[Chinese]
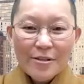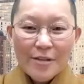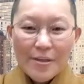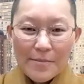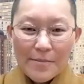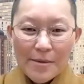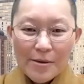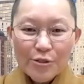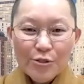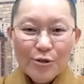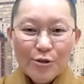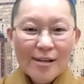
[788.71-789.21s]

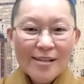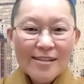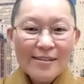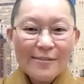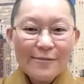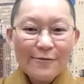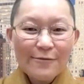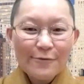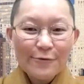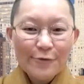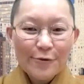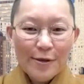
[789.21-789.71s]
也没有穿
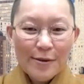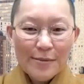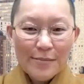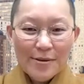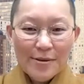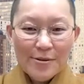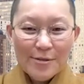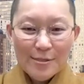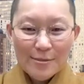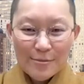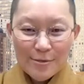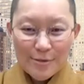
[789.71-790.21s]
衣服，也
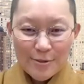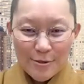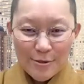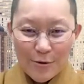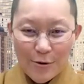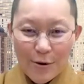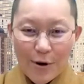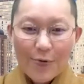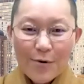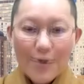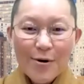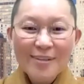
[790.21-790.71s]
没有什么，就
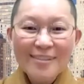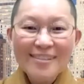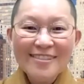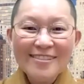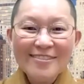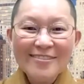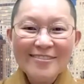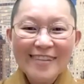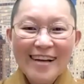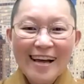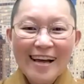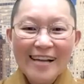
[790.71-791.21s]
光光的
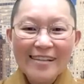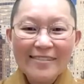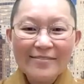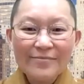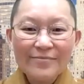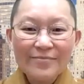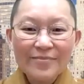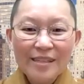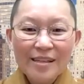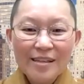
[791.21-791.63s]
出来。